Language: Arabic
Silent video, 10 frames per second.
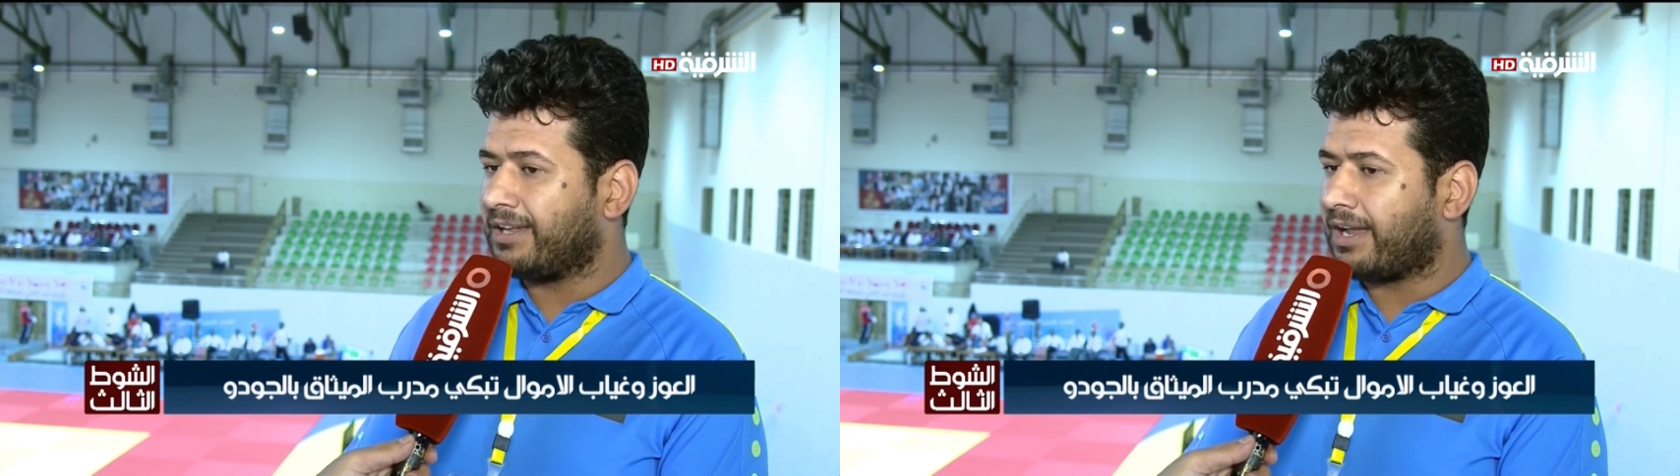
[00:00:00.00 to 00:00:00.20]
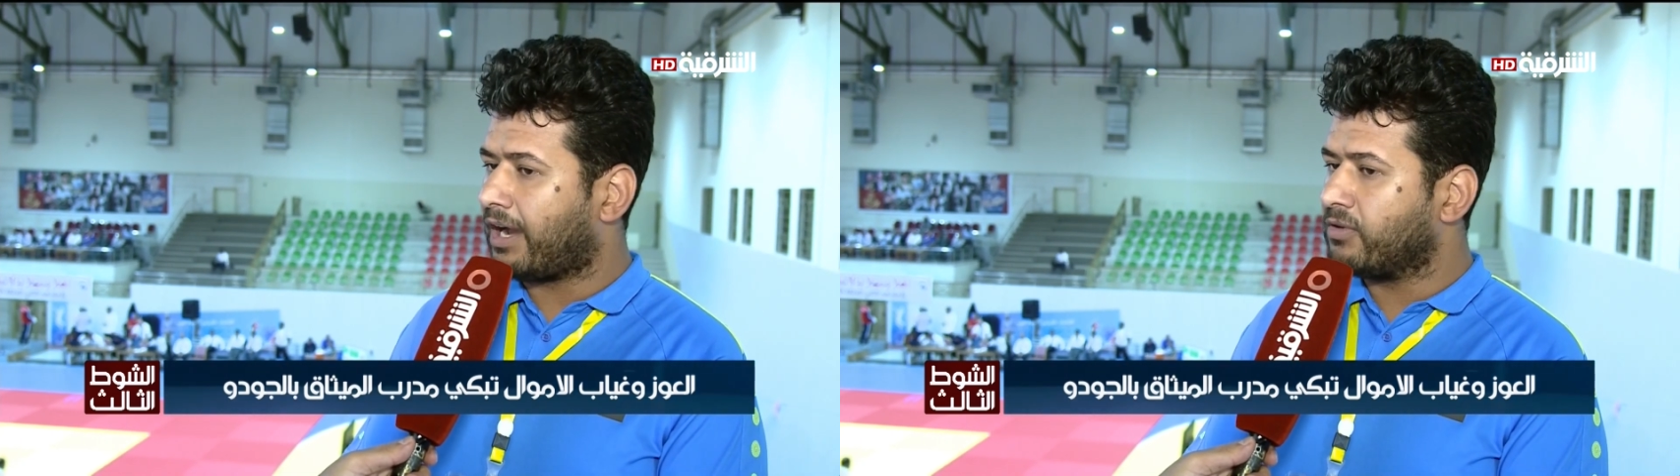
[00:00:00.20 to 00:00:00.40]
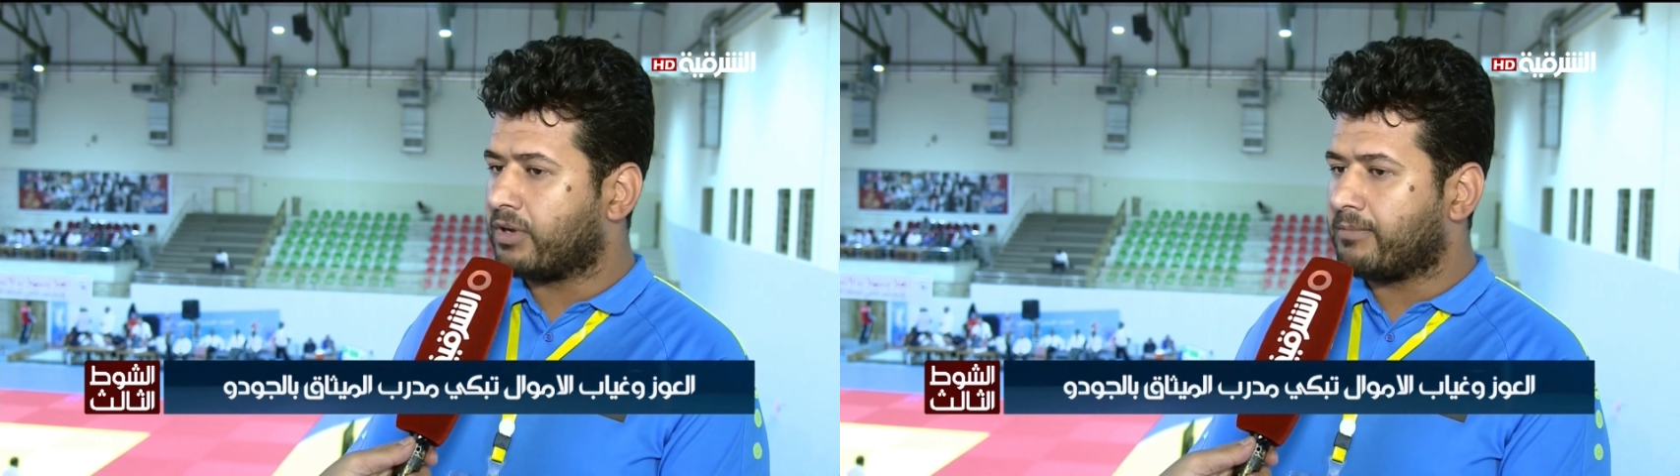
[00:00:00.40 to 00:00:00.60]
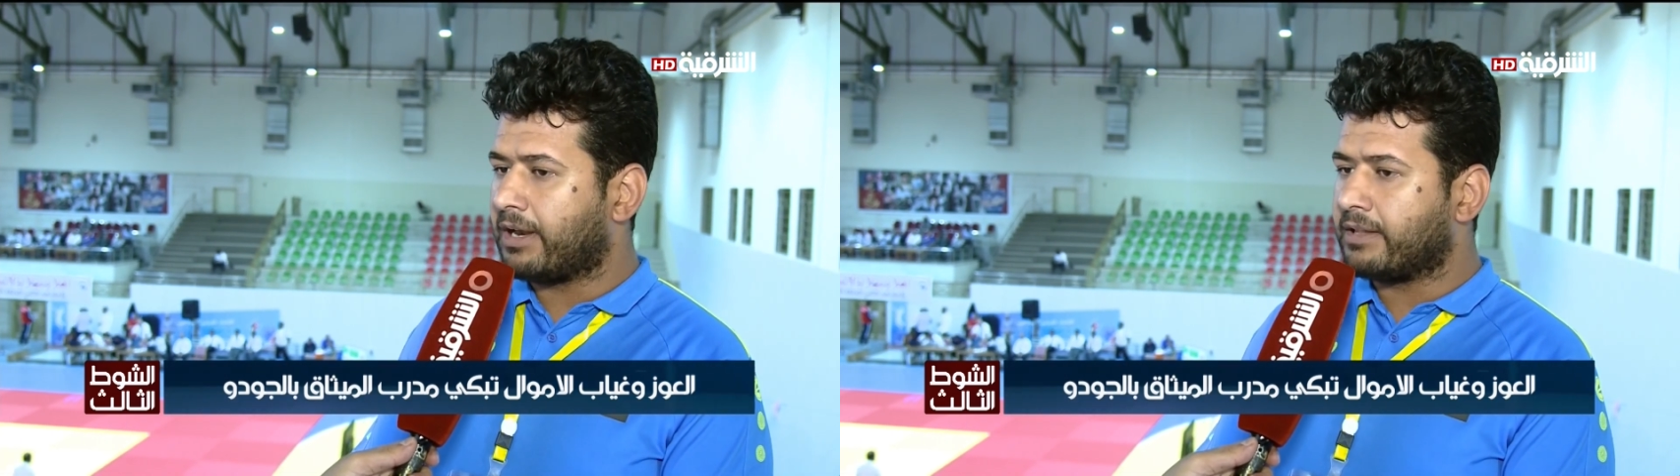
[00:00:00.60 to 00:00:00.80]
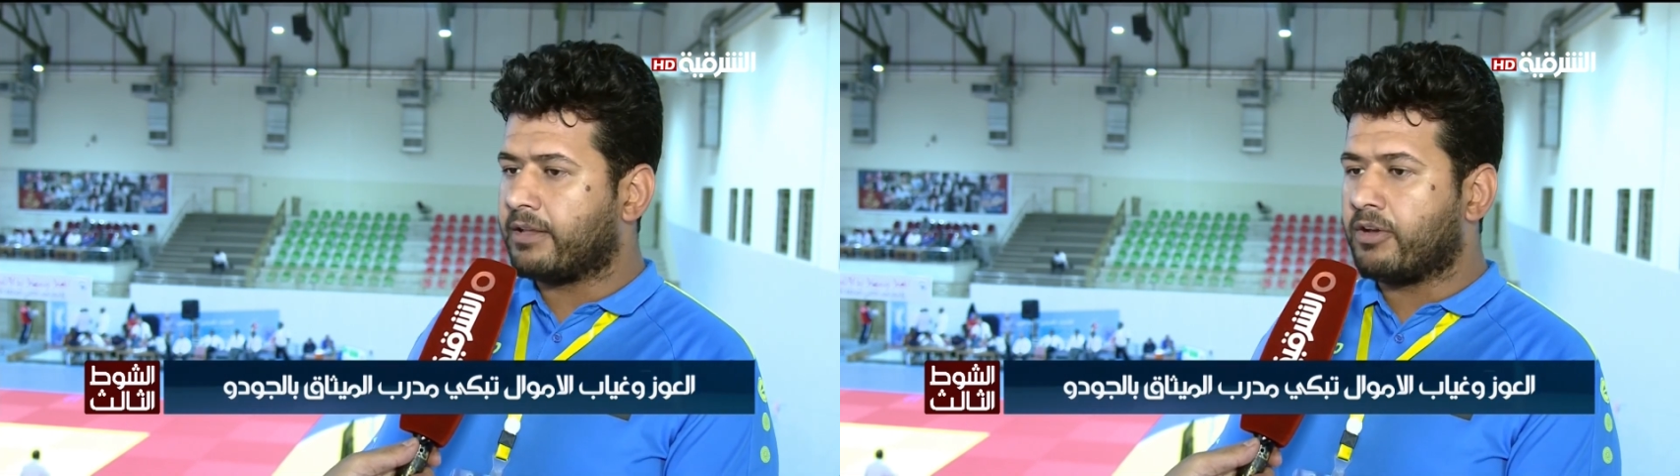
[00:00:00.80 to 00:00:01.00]
الله العودة
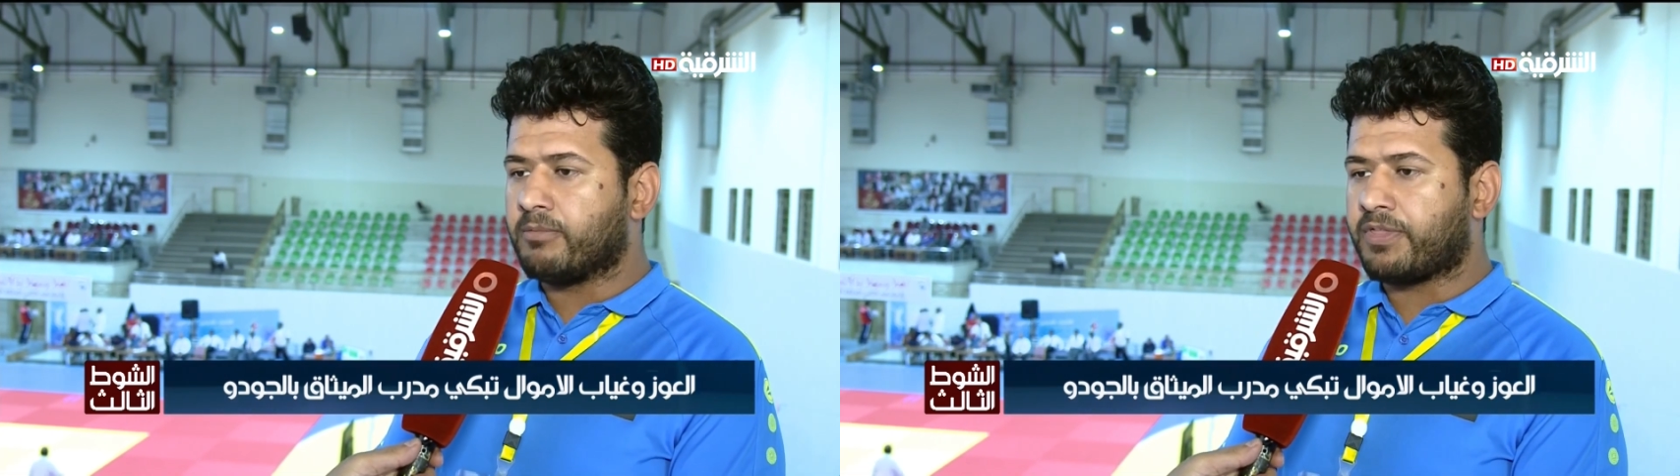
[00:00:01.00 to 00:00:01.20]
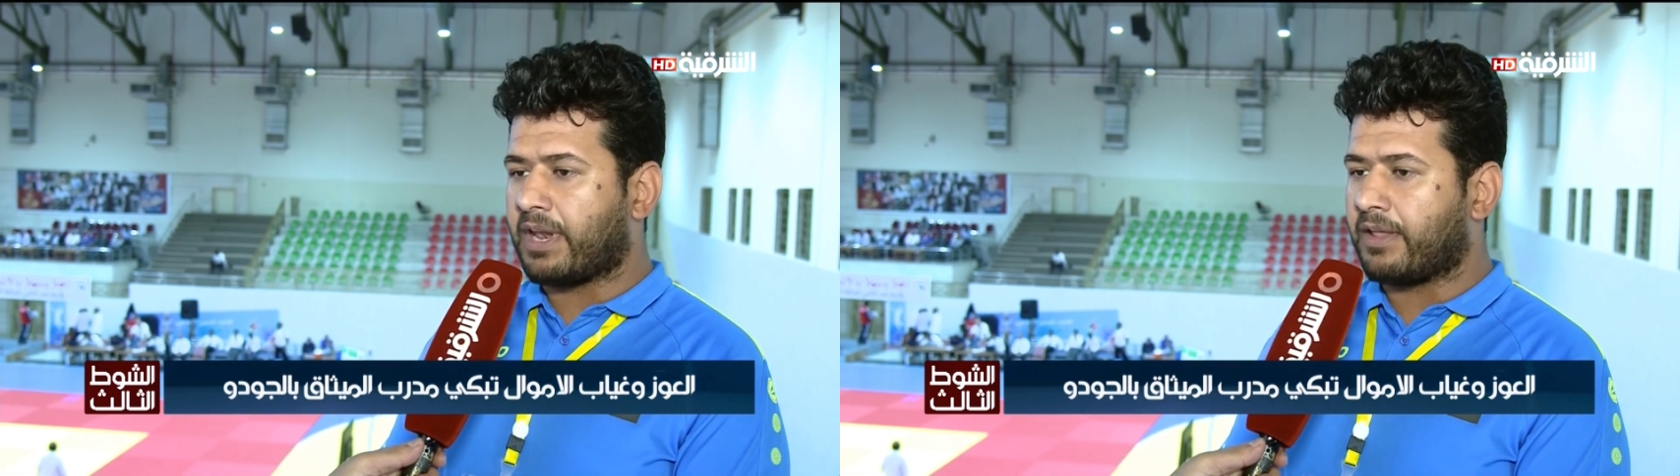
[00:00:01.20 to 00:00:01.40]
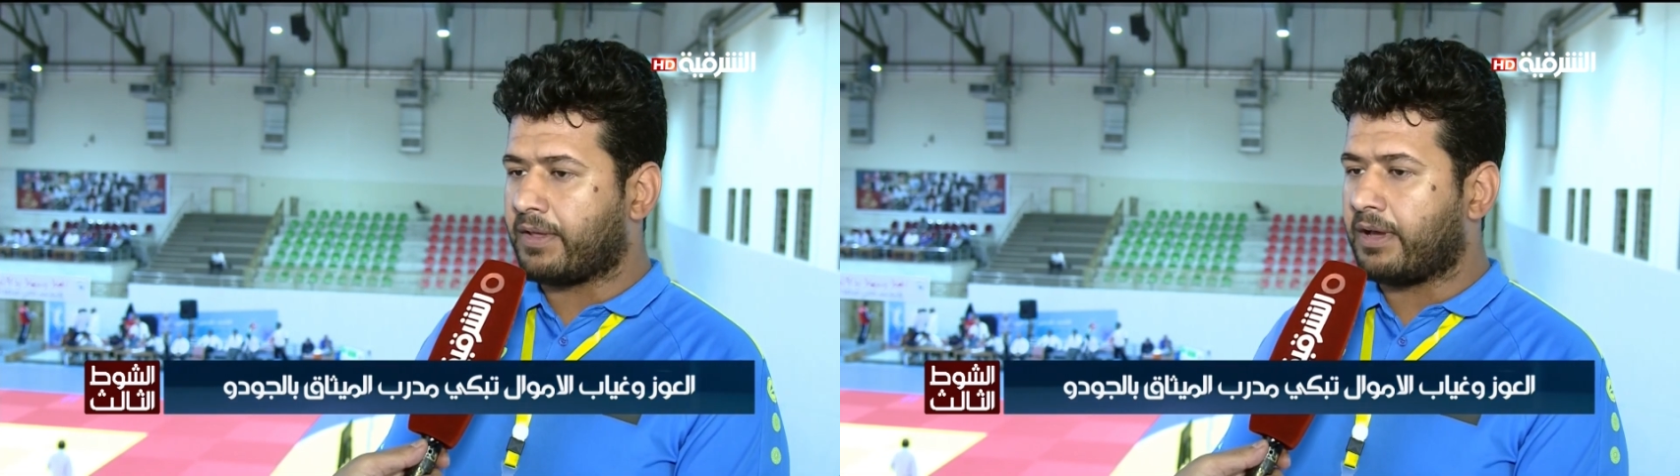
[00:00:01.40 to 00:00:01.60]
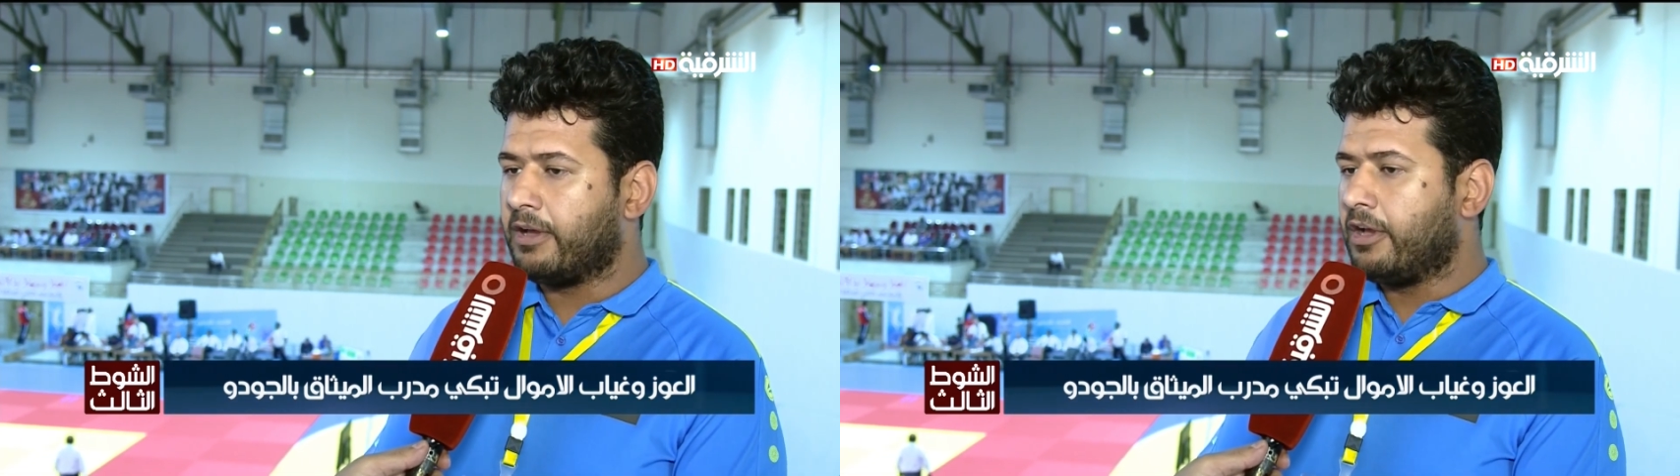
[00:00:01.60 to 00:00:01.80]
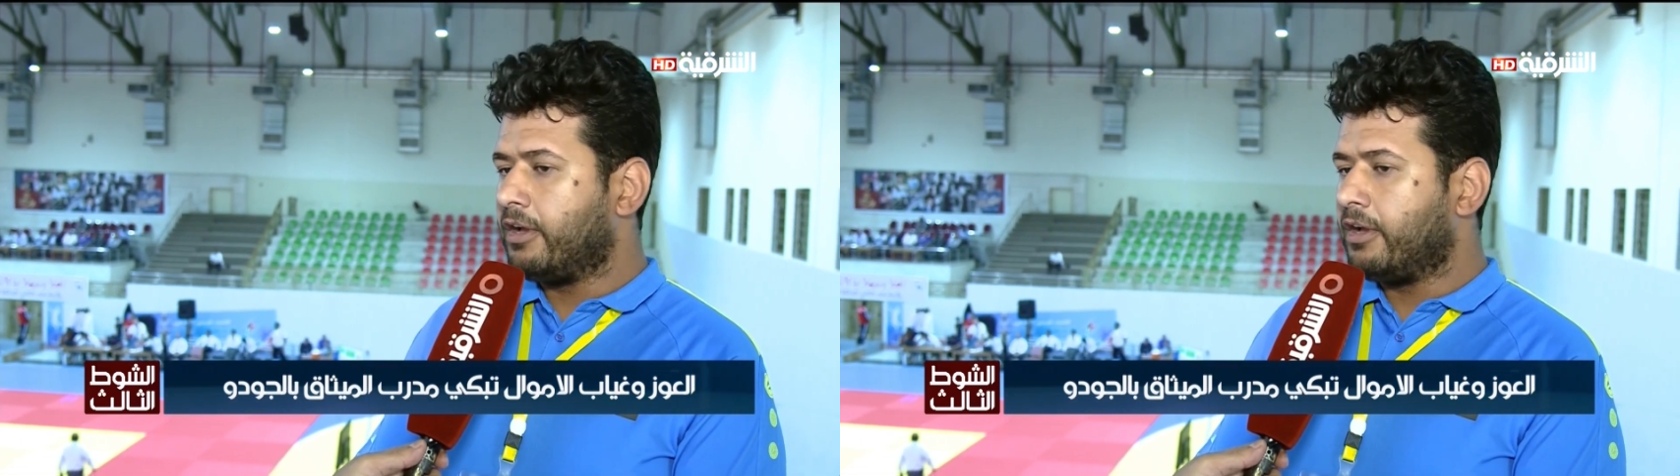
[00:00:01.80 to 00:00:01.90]
مالتنا يوم الثلاثاء